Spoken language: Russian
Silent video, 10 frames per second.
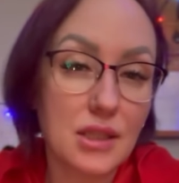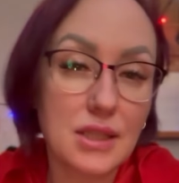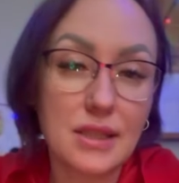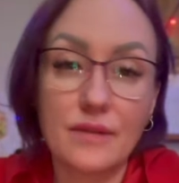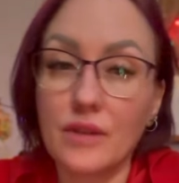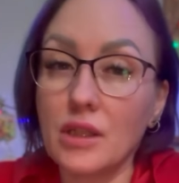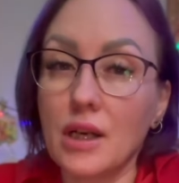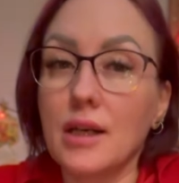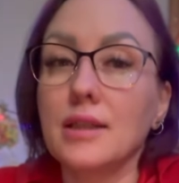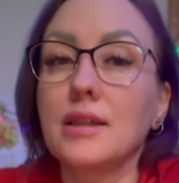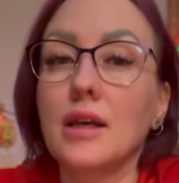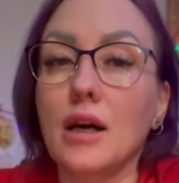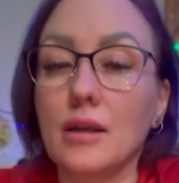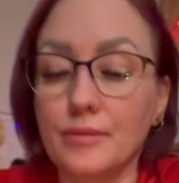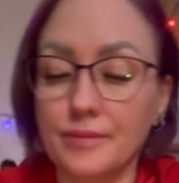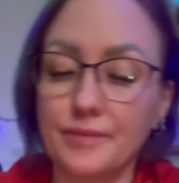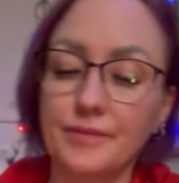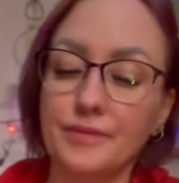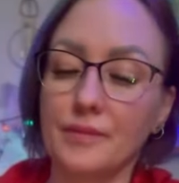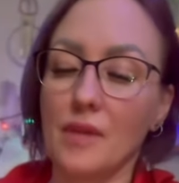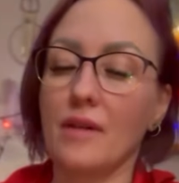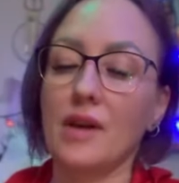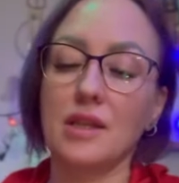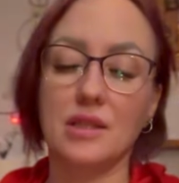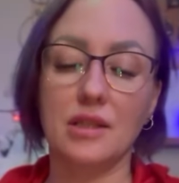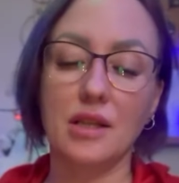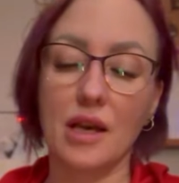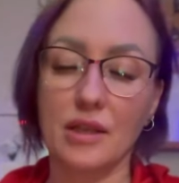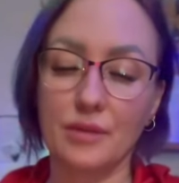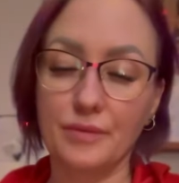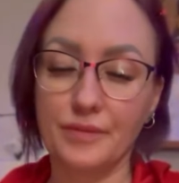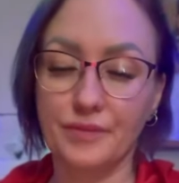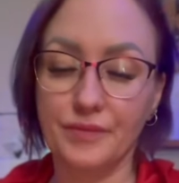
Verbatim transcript: если вы одна. Давайте глянем.